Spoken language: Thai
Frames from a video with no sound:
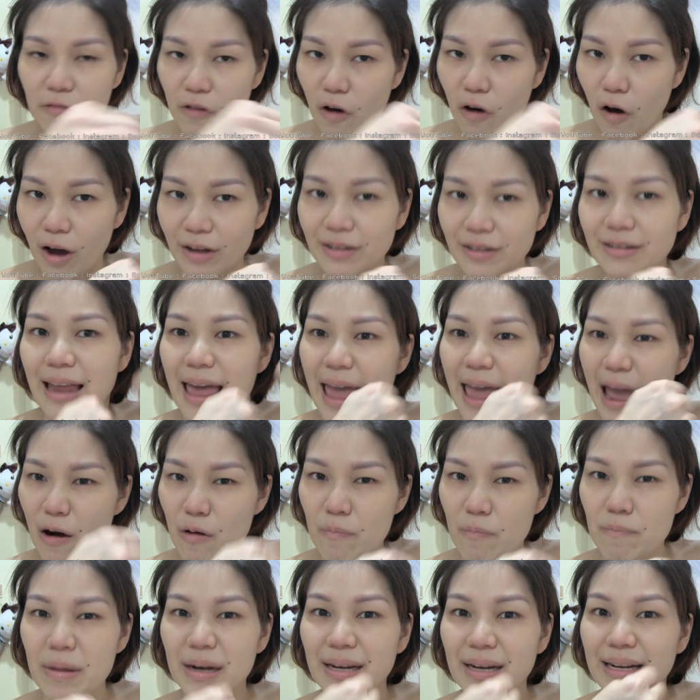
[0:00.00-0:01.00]
ลอสแล้ว
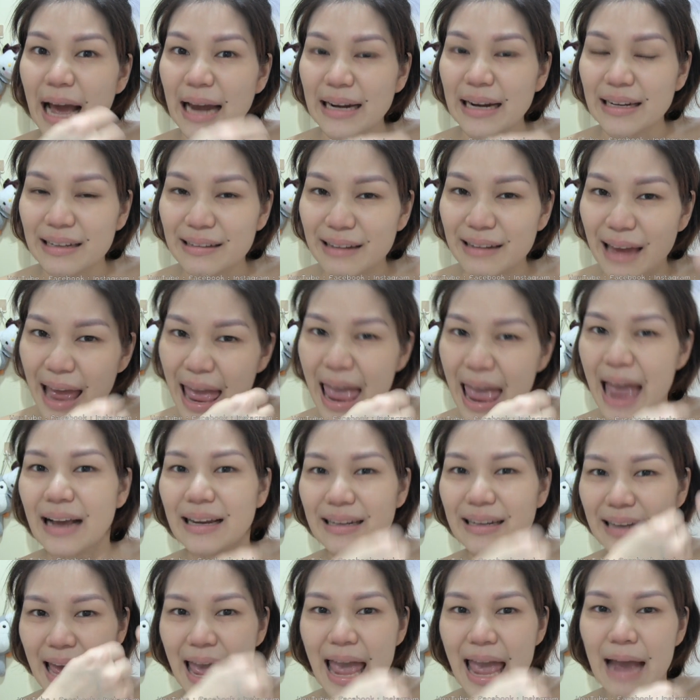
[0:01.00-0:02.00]
เป็นการกระแทก
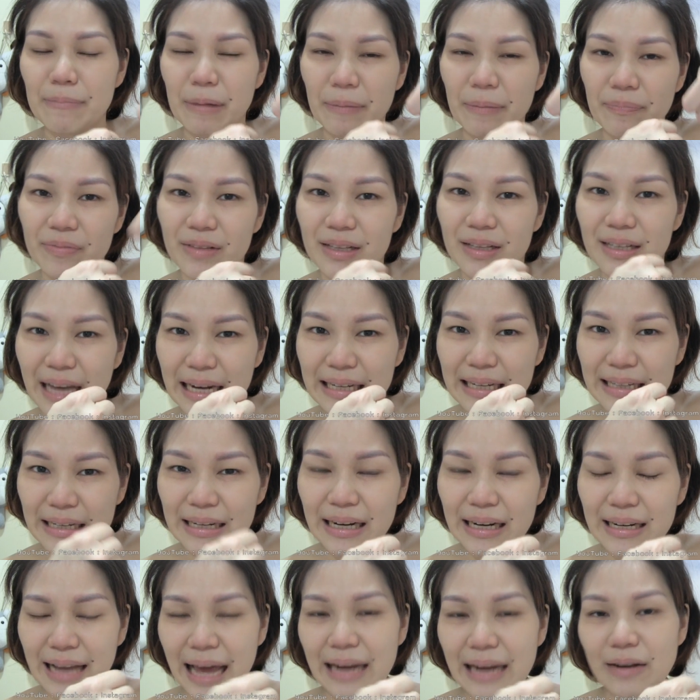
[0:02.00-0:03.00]
กระแทกแบบงัดงัด
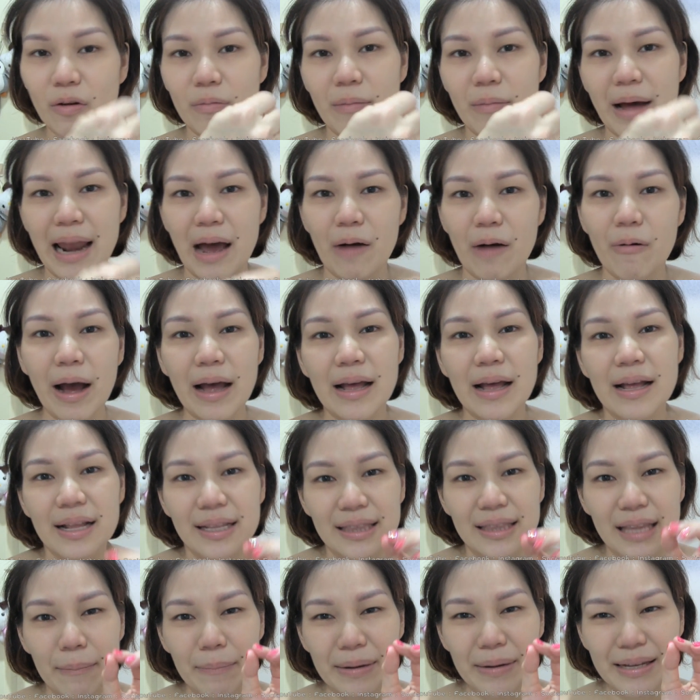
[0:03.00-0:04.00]
งัดงัดออกมาแล้วอะ
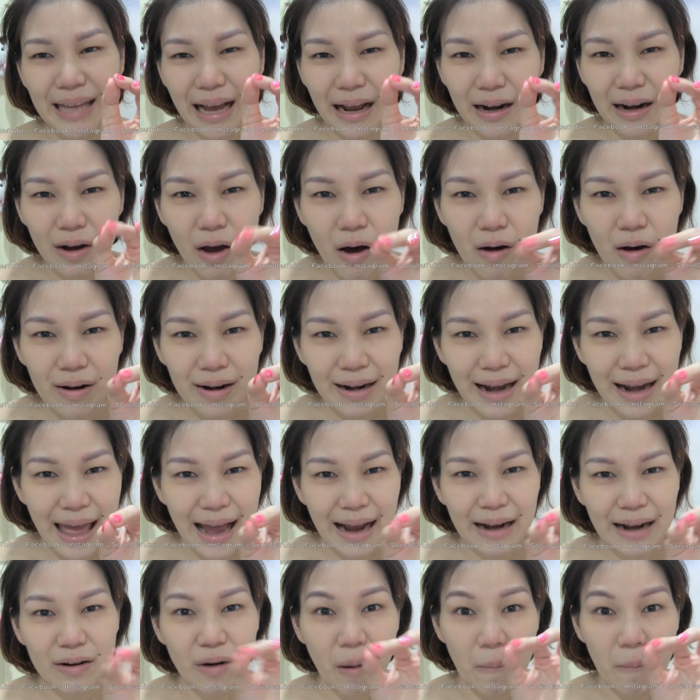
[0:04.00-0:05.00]
แต่มันยังล่อง
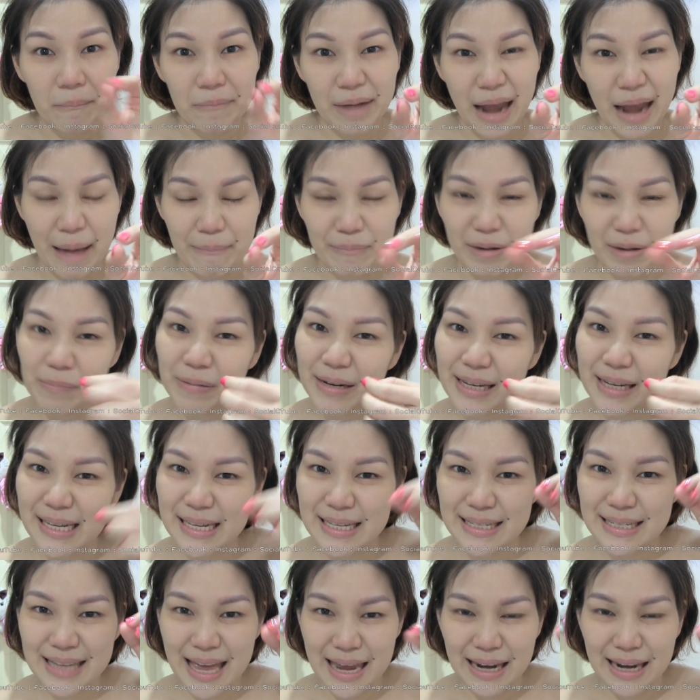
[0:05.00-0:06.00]
แล่งหลอมแหลมแล้วบาง
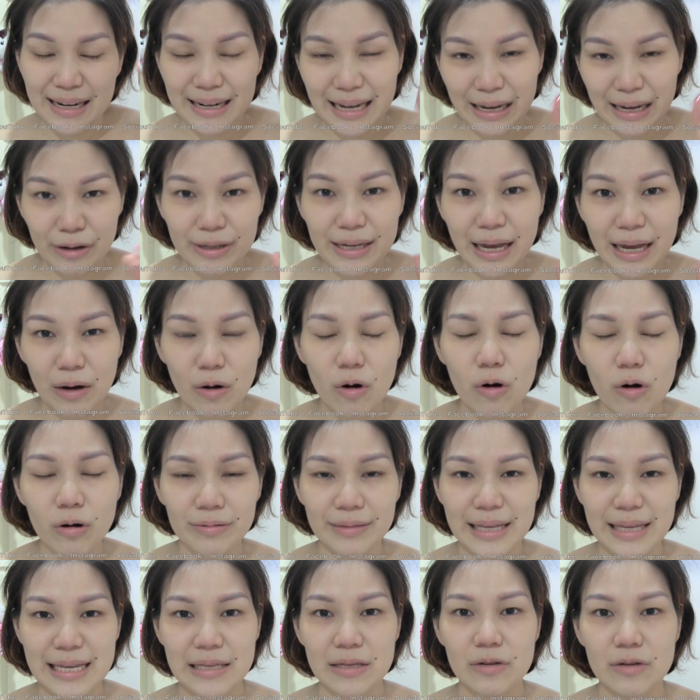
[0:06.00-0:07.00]
ทีเศษ เล็กๆก็ยังคง
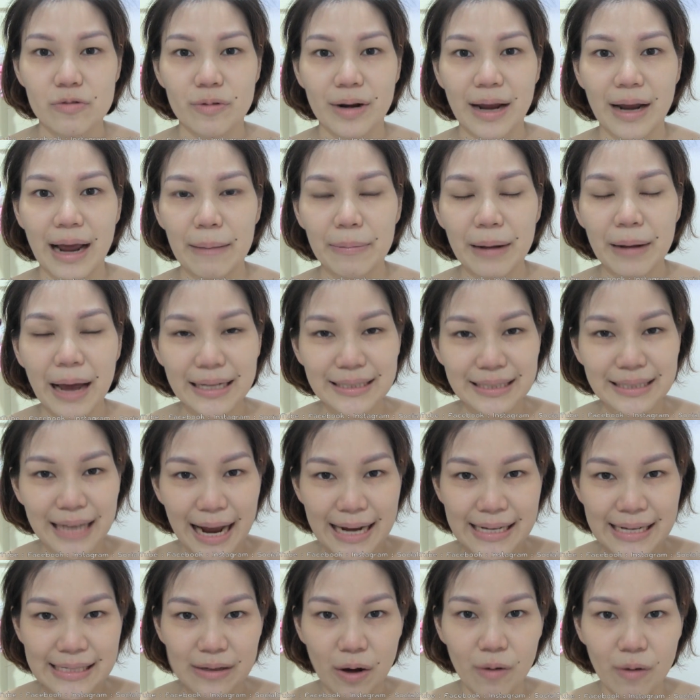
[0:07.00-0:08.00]
ติดอยู่นะคะถ้า
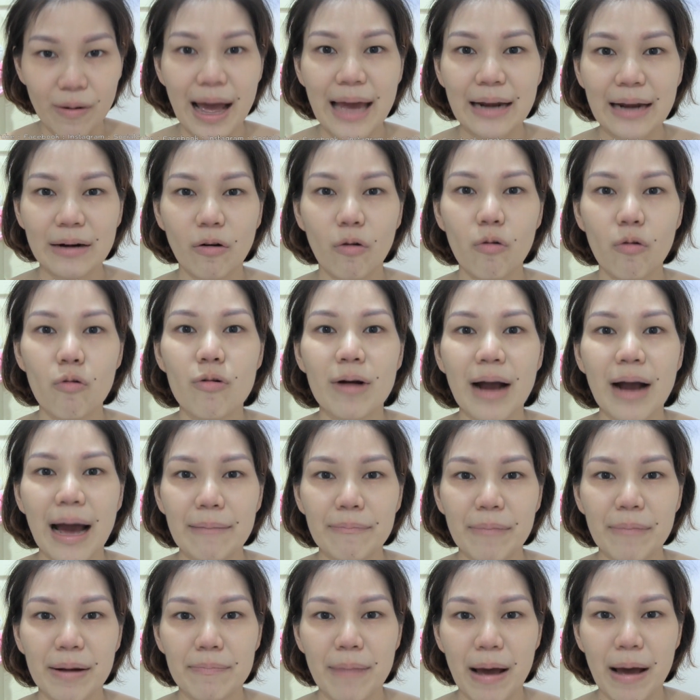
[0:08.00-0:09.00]
ใช้ 2 อันคู่กั
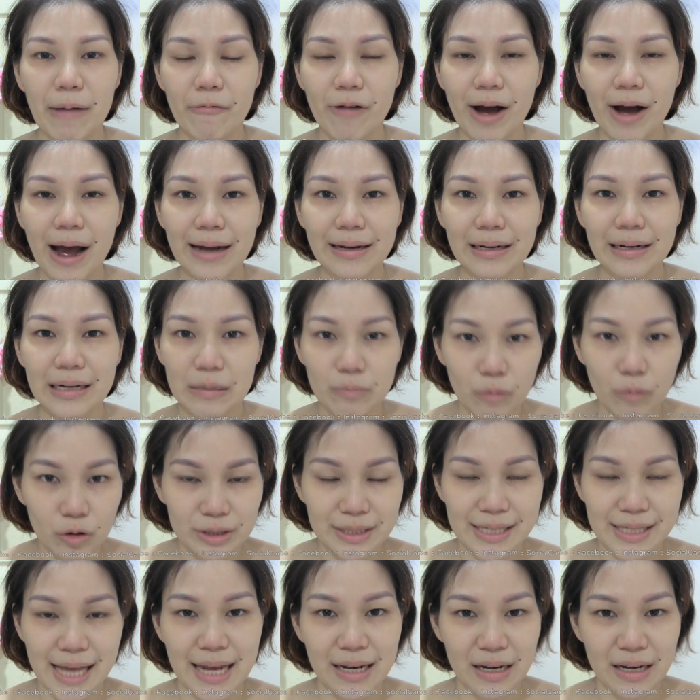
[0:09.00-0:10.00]
นมันแบบว่าเทอร์โบ
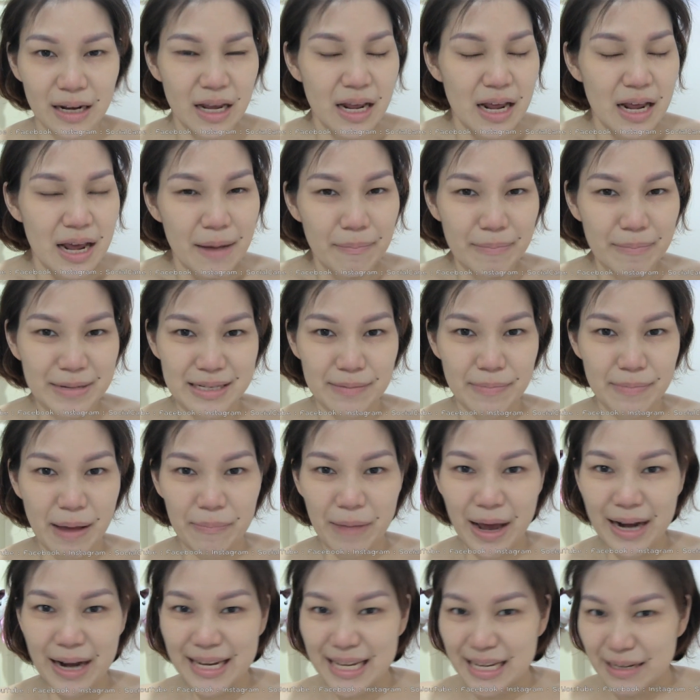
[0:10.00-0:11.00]
เจ็ตมันจะแบ
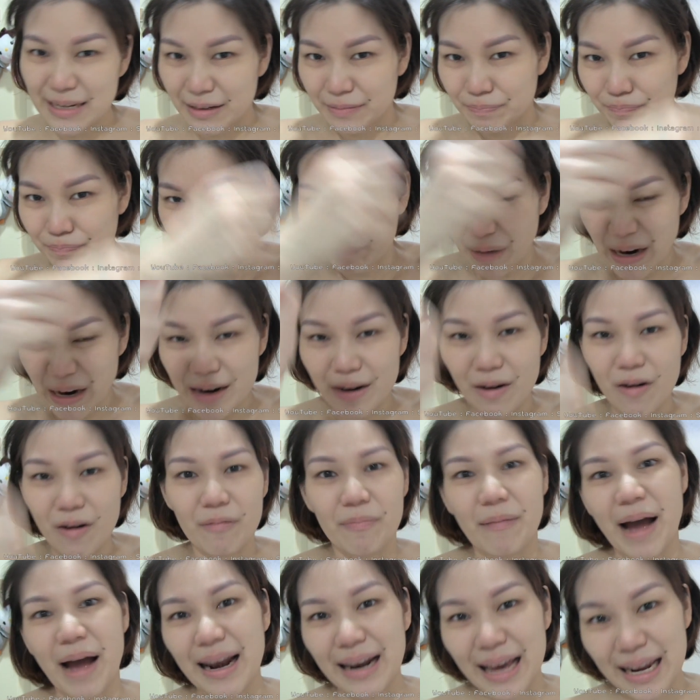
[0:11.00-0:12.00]
บอันนี้ปึ้งอ
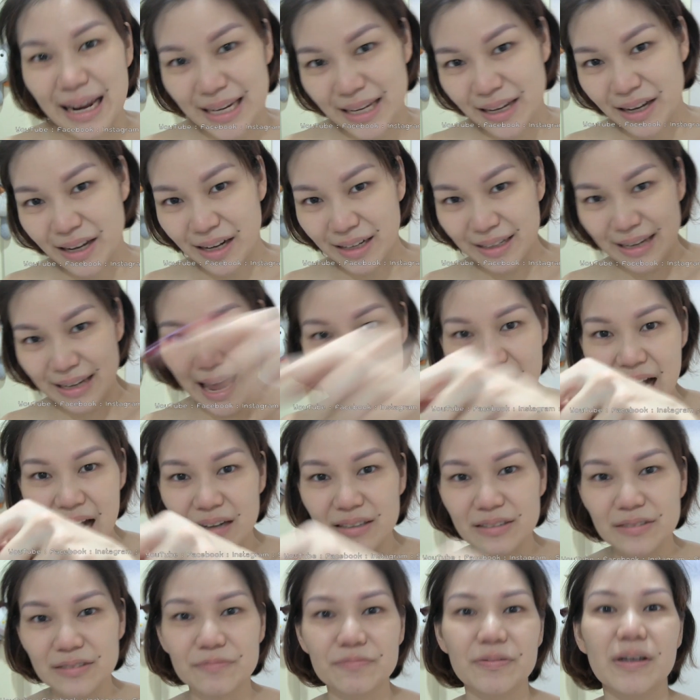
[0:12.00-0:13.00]
อกมาแล้วอันนี้ก็กระแทก
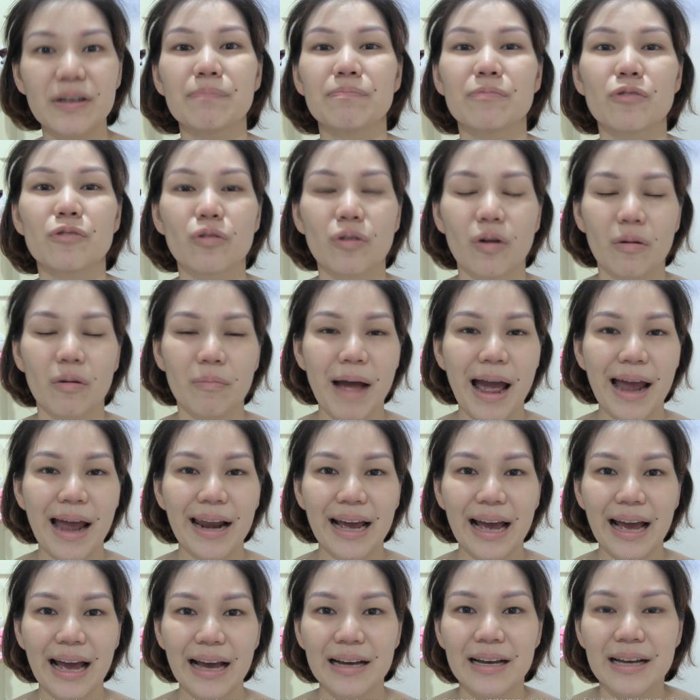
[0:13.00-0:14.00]
ปุ๊บหลุดออกมา
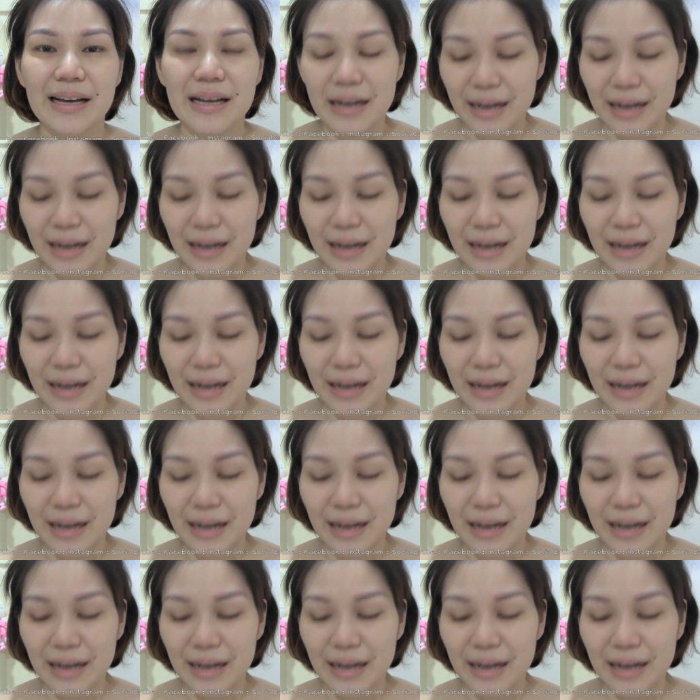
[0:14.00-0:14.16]
นะคะ